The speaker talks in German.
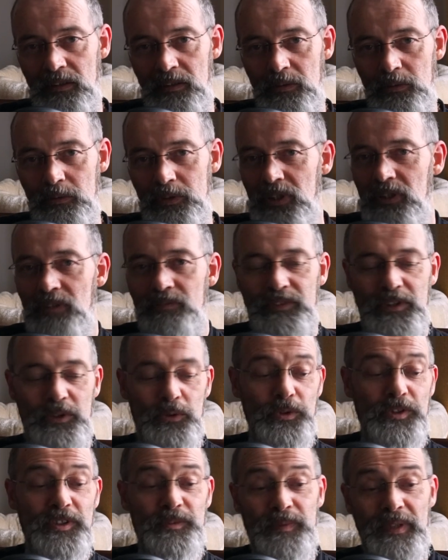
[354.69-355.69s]
Oder wie
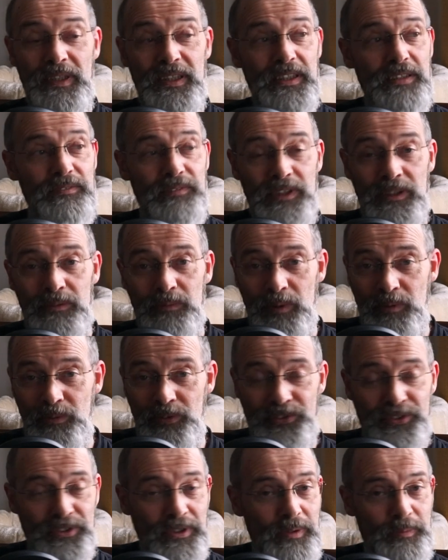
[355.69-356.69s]
gut es mir geht, wenn ich mal
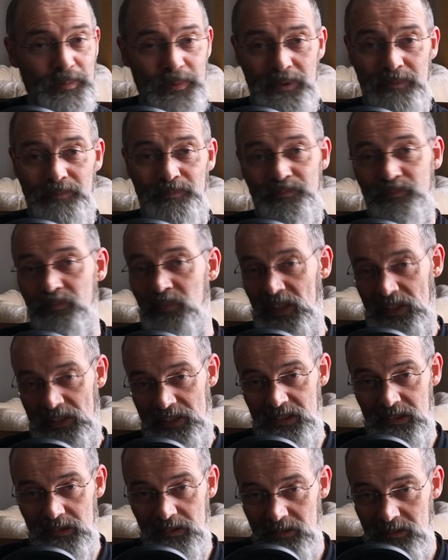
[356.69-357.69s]
was habe.
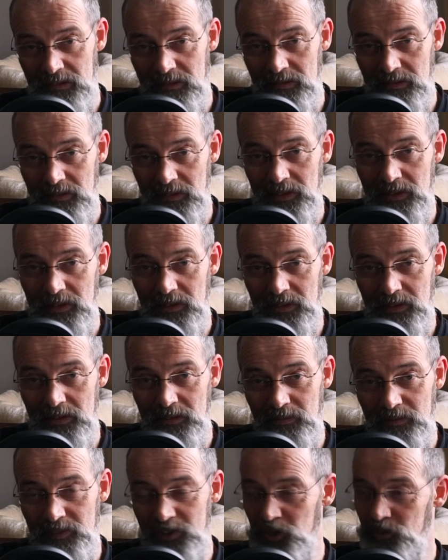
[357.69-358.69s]
Ja.
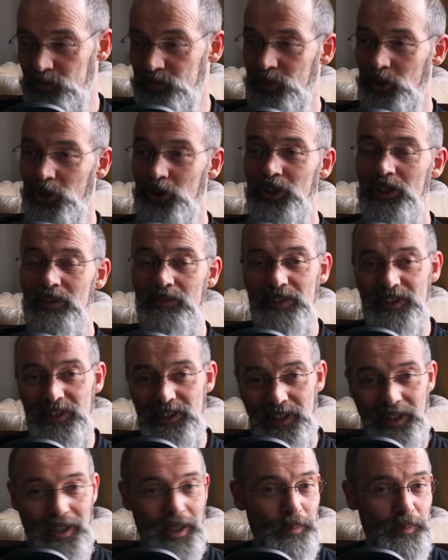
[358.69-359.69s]
Und die Sprüche, was ich
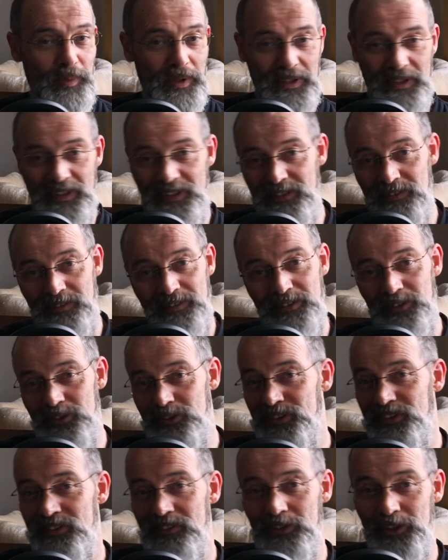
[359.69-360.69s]
dann ablasse und so
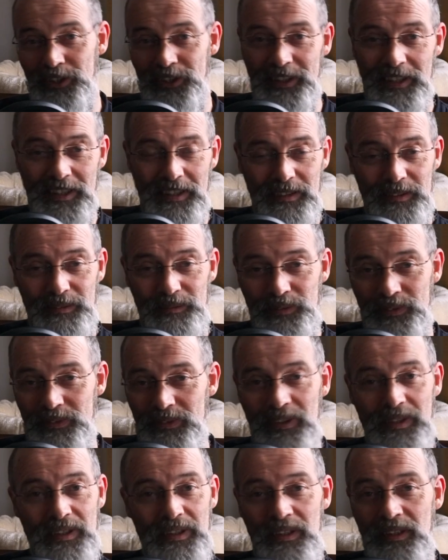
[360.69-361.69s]
Zeug her und
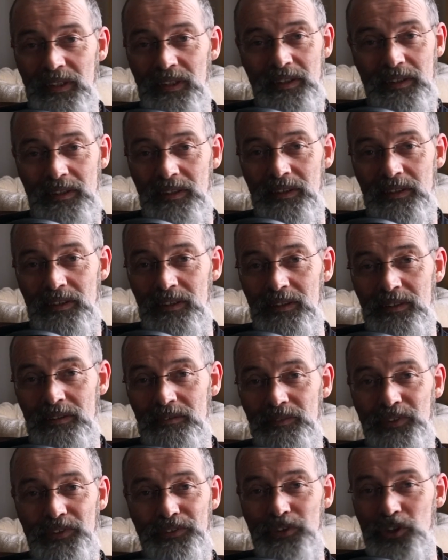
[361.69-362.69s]

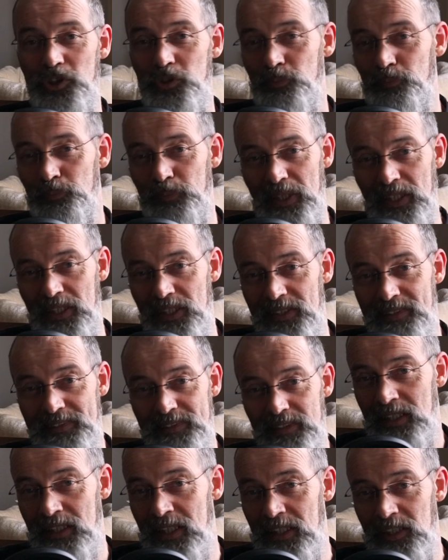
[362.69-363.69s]
was für ein Spinner, dass
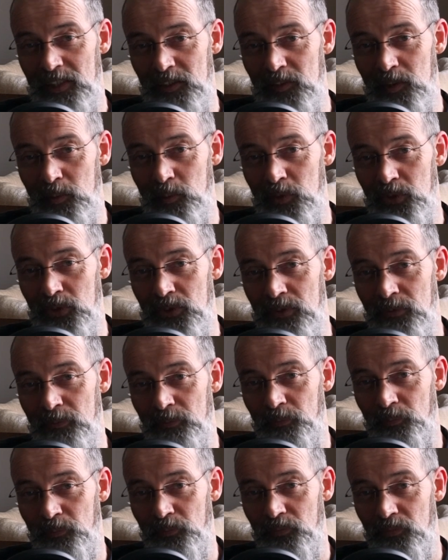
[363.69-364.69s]
eigentlich da bin.
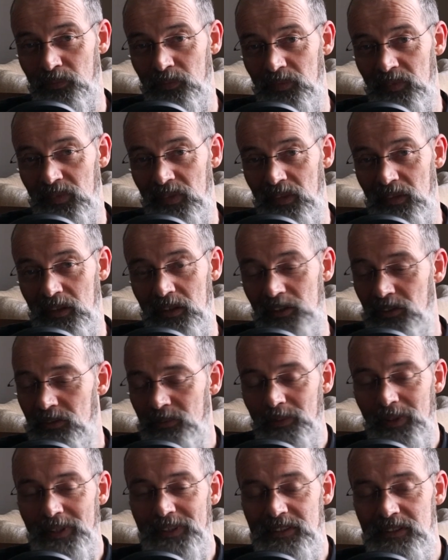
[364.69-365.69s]
Das
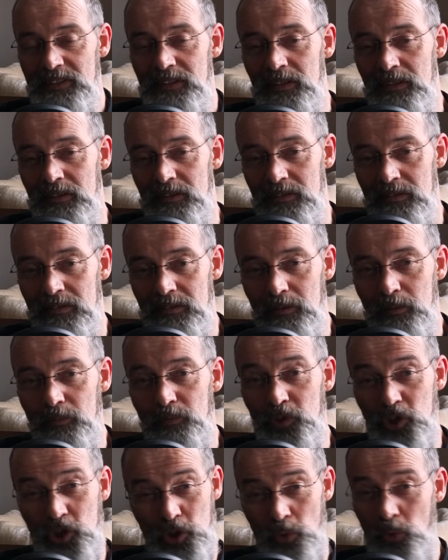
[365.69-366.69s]
wollte ich nicht.
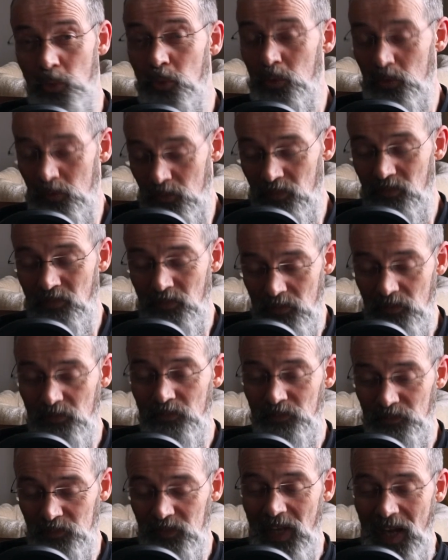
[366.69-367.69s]
Und schon
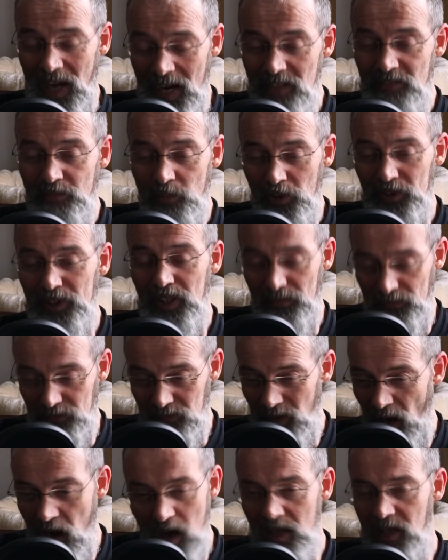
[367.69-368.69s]
eins wollte ich auf
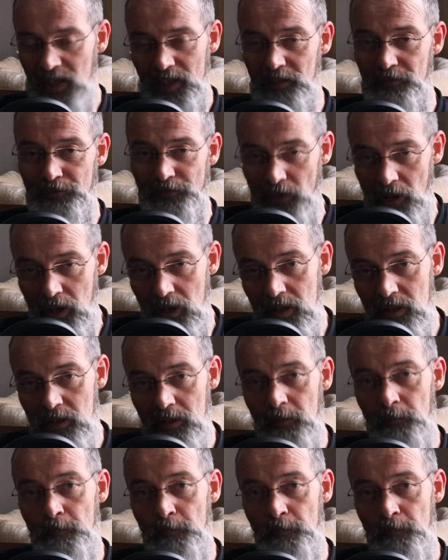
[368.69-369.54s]
gar keinen Fall.